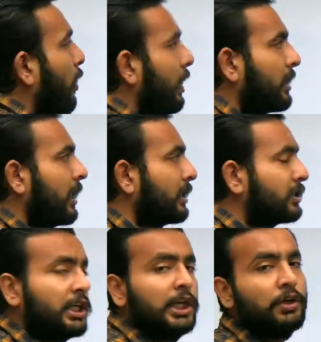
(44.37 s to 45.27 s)
बहुत
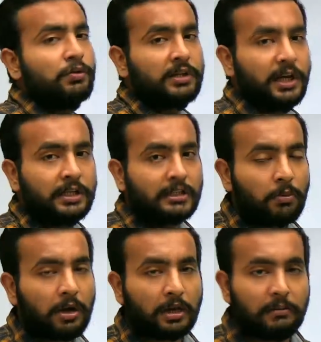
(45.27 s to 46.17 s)
अच्छी न्यूज़ देना
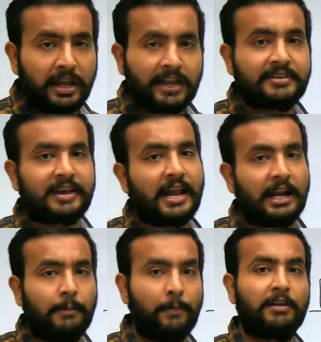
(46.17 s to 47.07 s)
चाहूँगा कि मेरे
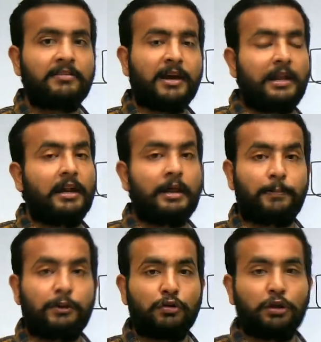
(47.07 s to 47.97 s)
चैनल पे इस चैनल
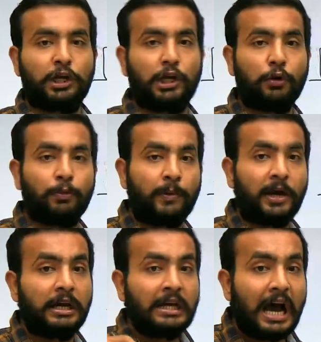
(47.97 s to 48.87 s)
अर्पित चौधरी के
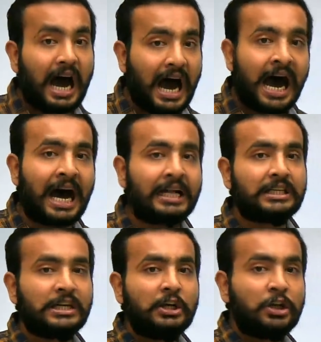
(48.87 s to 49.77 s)
ऊपर
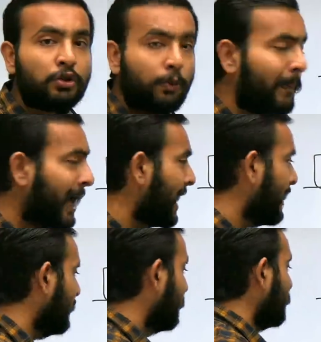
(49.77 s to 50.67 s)
आज दोपहर